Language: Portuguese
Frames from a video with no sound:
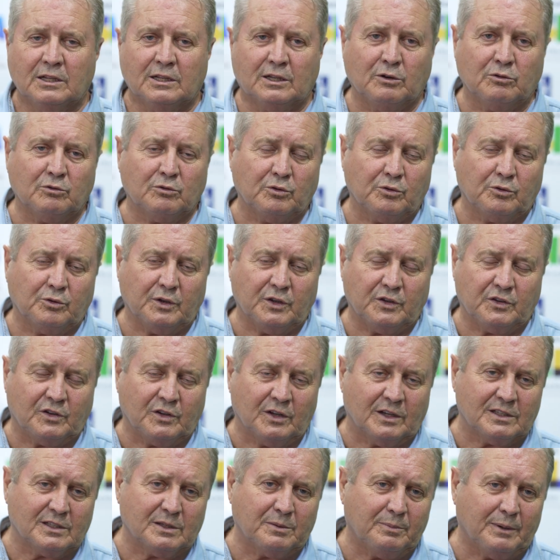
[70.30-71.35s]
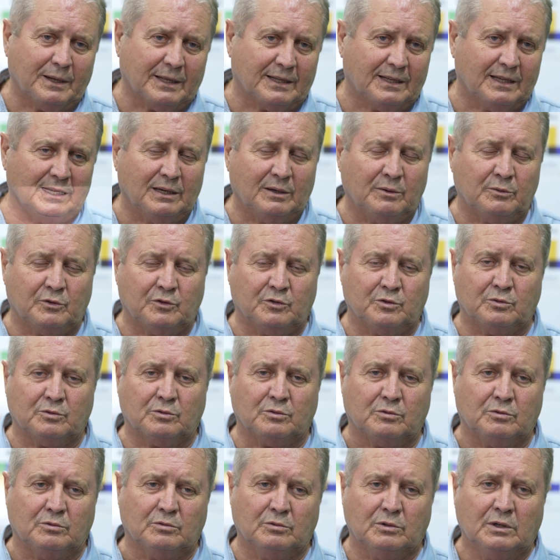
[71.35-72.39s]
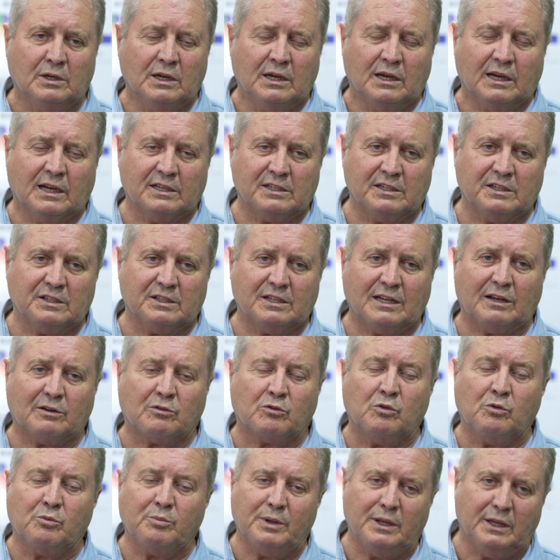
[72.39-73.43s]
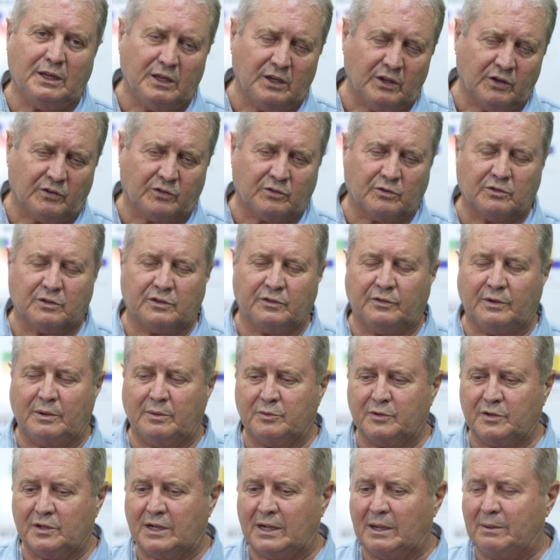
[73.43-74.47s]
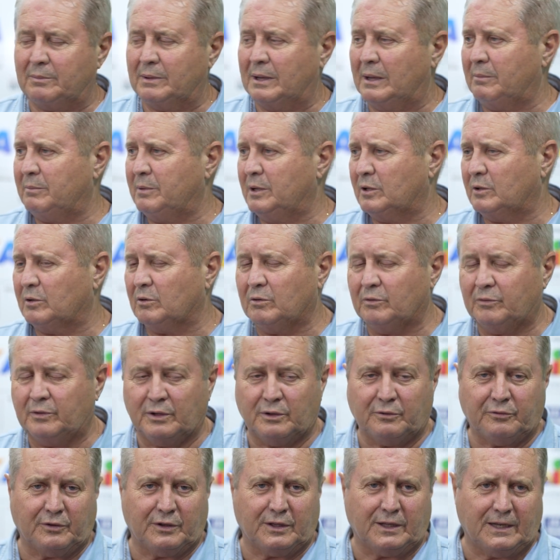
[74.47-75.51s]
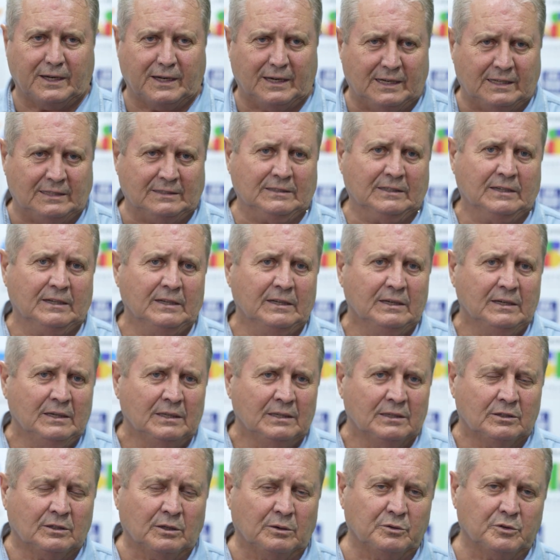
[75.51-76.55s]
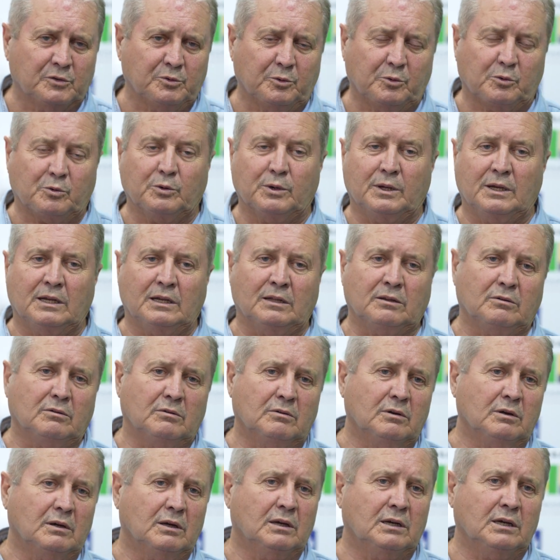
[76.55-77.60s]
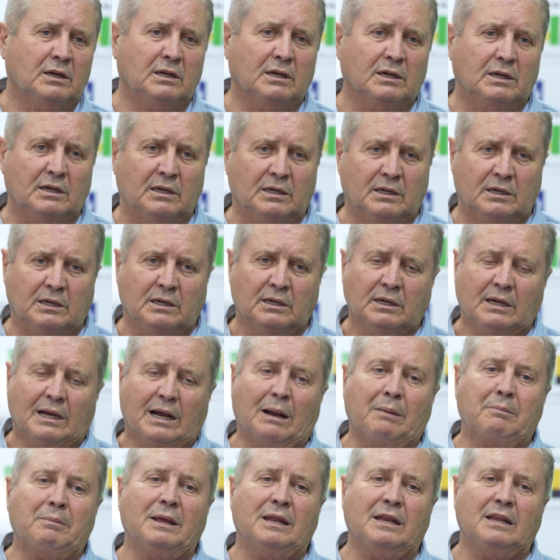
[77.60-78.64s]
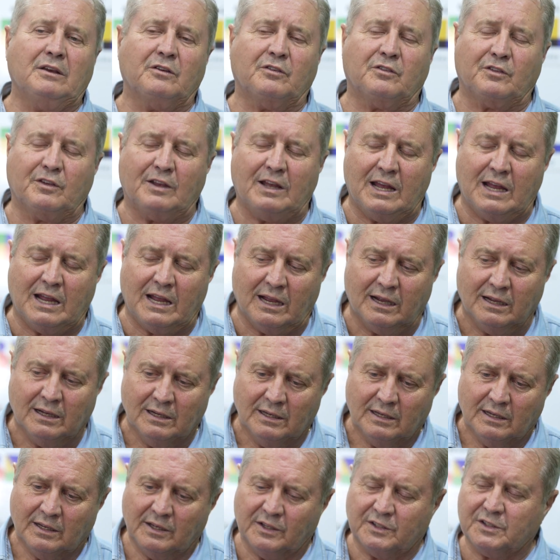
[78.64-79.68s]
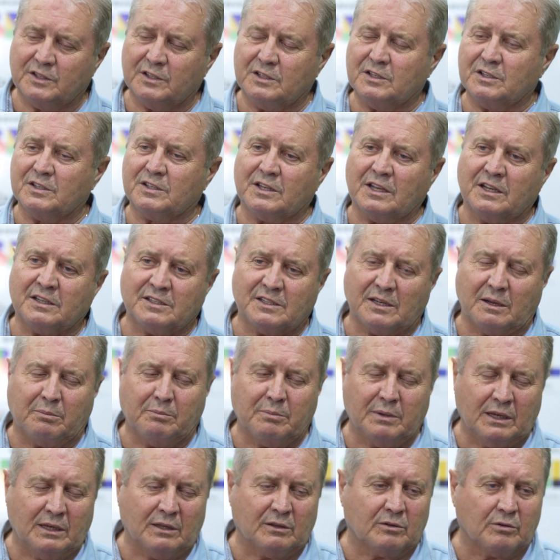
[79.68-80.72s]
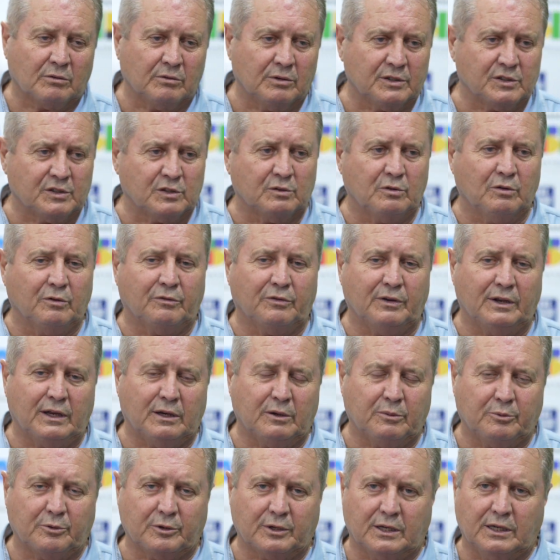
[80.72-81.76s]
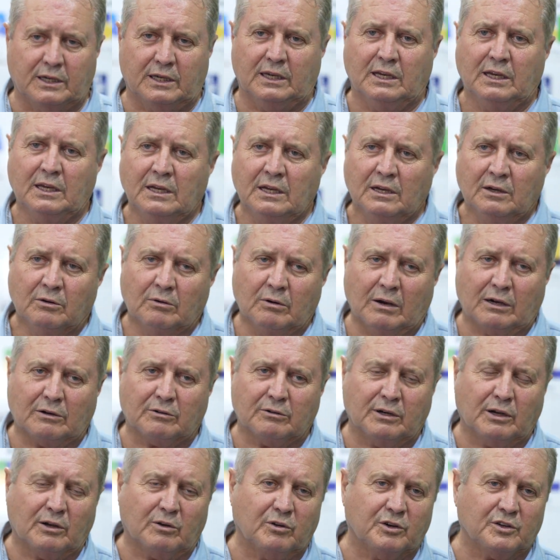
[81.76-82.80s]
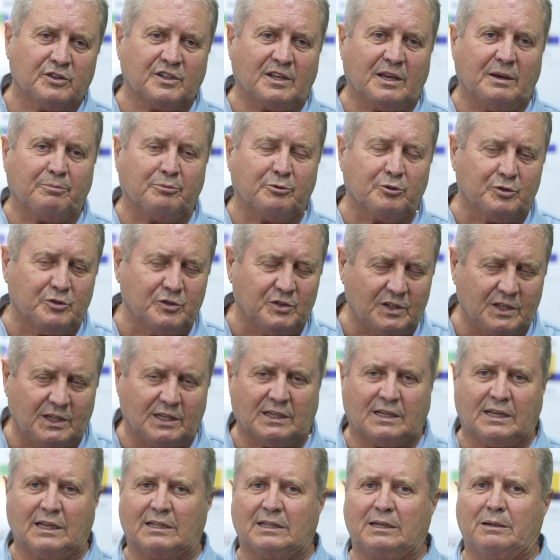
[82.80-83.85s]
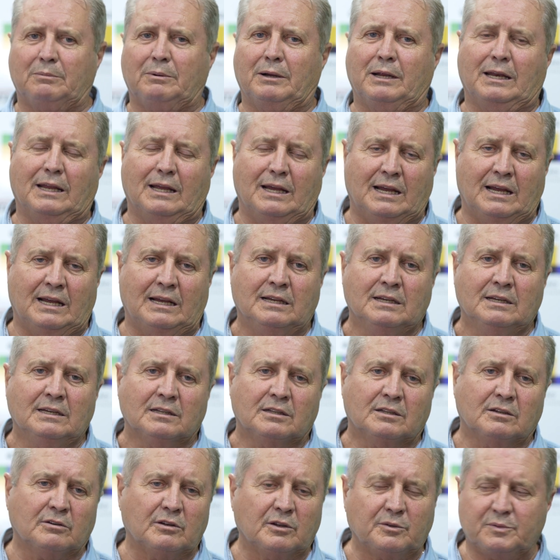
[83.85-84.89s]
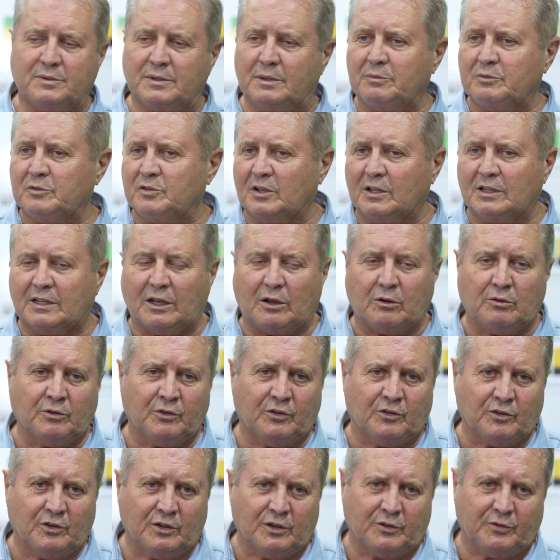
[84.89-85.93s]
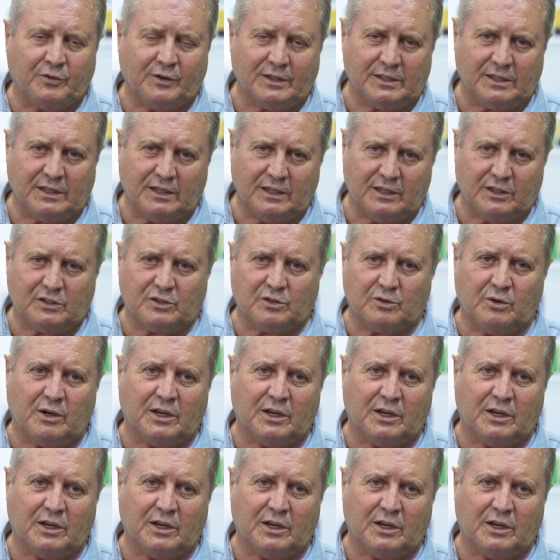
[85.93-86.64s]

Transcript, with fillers: Então, tudo isso nós debatemos junto com a entidade, com o ministro, tivemos encaminhamento ao governo federal. Estamos procurando uh, uh, amenizar esse distanciamento com esse governo, porque o agronegócio quer produzir, quer trabalhar. Então nós precisamos só ter condições de fazer isso.